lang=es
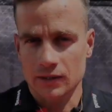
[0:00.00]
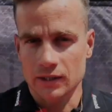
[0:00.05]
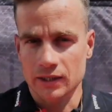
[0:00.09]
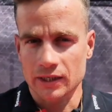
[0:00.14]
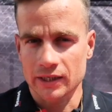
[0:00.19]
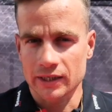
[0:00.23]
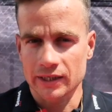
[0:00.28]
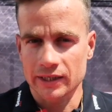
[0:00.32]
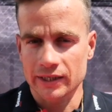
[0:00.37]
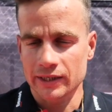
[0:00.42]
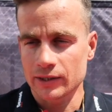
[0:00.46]

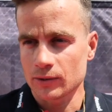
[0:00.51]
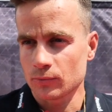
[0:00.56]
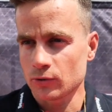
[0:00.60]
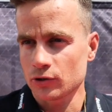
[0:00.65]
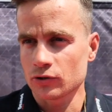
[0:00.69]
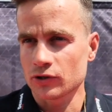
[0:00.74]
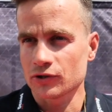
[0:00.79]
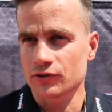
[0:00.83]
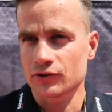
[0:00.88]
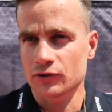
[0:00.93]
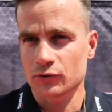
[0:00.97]
Eh,
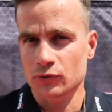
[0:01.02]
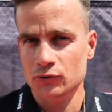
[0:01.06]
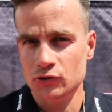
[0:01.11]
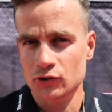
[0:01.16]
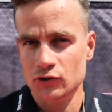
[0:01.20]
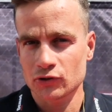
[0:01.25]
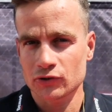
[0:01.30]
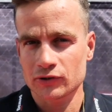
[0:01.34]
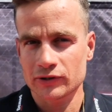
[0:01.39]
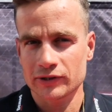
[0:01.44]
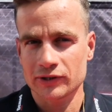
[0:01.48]
bueno, el
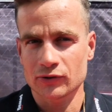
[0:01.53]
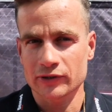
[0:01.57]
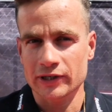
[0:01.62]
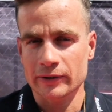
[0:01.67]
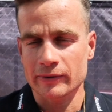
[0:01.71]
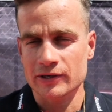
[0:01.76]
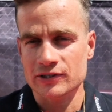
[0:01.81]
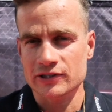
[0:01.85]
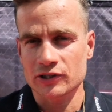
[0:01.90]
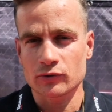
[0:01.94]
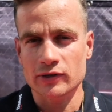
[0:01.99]
circuito yo creo
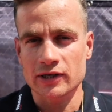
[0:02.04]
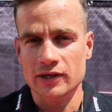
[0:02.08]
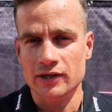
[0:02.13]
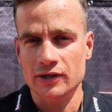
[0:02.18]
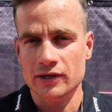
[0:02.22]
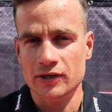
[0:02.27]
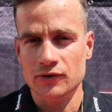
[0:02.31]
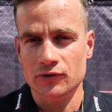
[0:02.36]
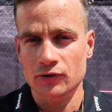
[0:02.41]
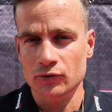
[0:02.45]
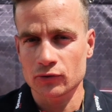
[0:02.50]
que va a ser un
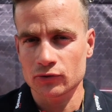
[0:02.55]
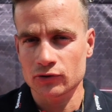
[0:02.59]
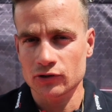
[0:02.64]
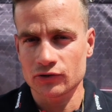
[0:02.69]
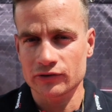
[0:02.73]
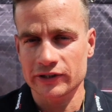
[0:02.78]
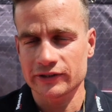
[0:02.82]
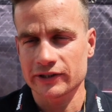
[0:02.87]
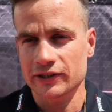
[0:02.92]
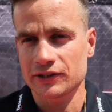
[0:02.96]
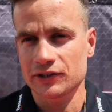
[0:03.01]
circuito
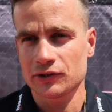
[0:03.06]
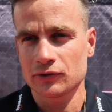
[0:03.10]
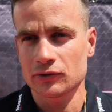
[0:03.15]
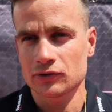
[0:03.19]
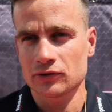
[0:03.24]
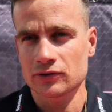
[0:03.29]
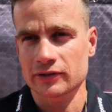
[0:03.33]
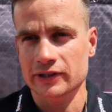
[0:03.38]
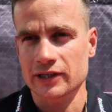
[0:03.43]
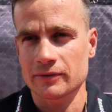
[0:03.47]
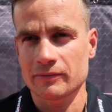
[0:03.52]

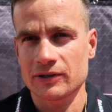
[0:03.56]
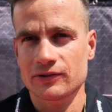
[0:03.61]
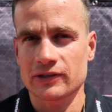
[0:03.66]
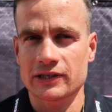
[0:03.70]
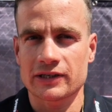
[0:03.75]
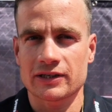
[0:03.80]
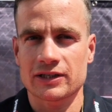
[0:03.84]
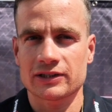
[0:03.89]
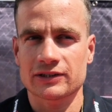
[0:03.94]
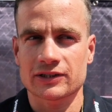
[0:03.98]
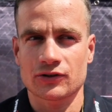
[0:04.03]
entretenido, ¿no? Realmente
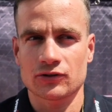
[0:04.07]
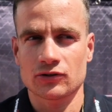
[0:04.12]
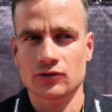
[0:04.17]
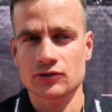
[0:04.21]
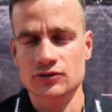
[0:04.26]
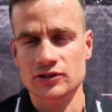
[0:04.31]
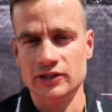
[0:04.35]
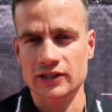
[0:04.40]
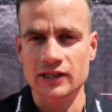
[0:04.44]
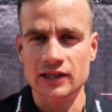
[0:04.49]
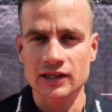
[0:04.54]
la
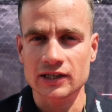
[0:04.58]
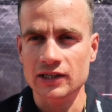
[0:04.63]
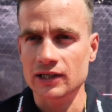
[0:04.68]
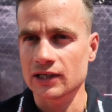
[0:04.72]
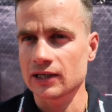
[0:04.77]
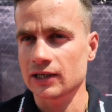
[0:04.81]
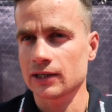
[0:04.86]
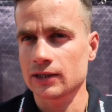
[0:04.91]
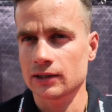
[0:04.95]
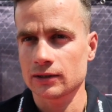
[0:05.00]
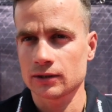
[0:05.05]
natación
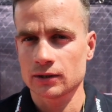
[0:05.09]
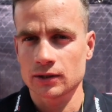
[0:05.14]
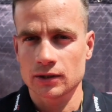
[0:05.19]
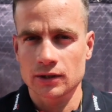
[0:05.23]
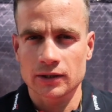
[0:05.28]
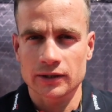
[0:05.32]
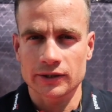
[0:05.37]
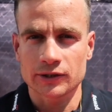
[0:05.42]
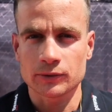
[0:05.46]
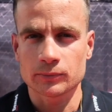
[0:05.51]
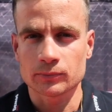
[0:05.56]
será
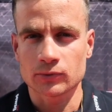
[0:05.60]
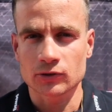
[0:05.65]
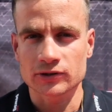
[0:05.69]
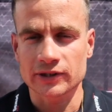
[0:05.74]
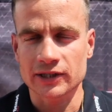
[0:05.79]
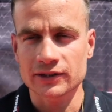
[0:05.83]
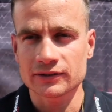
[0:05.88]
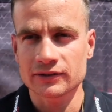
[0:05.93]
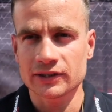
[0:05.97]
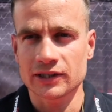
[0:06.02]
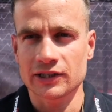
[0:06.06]

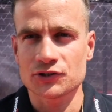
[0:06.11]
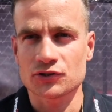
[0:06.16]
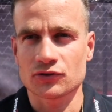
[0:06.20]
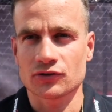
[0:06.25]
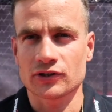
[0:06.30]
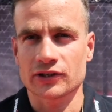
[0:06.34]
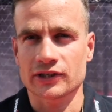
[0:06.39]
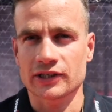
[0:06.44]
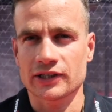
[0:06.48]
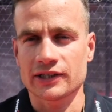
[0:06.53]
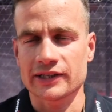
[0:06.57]
importante, el
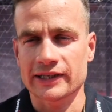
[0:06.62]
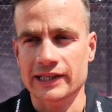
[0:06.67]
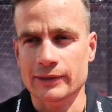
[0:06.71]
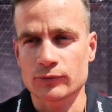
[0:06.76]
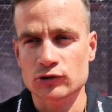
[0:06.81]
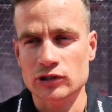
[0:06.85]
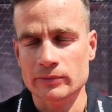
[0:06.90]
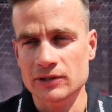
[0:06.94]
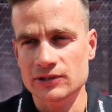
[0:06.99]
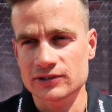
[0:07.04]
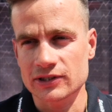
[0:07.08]
hecho de que
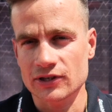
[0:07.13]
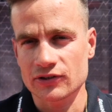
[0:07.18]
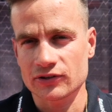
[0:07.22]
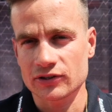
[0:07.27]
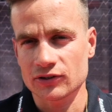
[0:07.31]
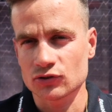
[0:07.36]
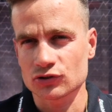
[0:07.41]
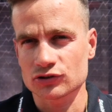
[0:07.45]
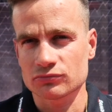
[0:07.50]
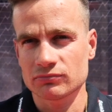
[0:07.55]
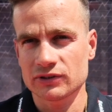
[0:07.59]
nadamos a
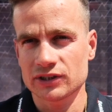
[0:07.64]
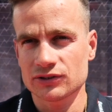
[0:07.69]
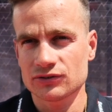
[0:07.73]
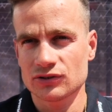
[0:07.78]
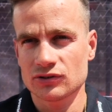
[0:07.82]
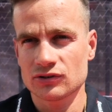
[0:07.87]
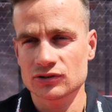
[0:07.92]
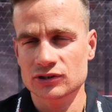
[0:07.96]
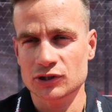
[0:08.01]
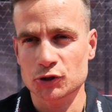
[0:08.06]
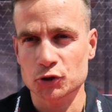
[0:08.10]
1600
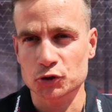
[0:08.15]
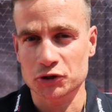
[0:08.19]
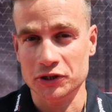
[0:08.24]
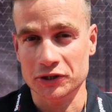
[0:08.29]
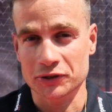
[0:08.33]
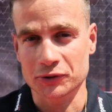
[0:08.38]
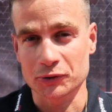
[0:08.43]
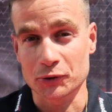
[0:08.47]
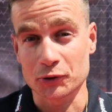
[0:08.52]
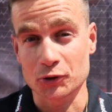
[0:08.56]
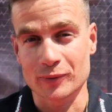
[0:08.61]
metros, el
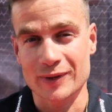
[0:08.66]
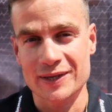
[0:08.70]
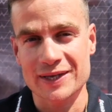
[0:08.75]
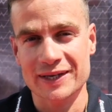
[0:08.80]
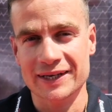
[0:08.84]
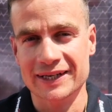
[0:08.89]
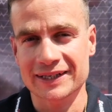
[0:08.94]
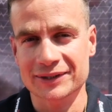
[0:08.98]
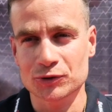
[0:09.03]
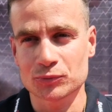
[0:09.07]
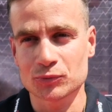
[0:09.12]
oxígeno no va a
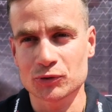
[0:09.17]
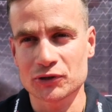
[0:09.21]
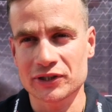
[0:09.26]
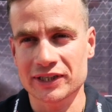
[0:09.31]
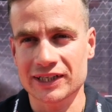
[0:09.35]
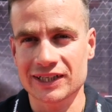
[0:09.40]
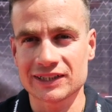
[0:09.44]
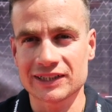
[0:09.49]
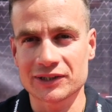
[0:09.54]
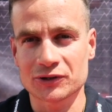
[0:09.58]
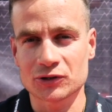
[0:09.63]
llegar como
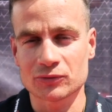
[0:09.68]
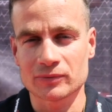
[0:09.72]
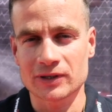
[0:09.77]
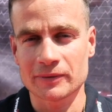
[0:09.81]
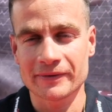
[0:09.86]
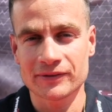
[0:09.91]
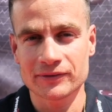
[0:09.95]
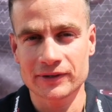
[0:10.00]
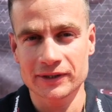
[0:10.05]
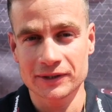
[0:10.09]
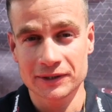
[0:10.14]
llegaría
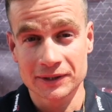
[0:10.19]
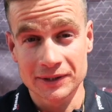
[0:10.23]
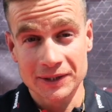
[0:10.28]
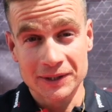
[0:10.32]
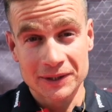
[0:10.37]
normalmente.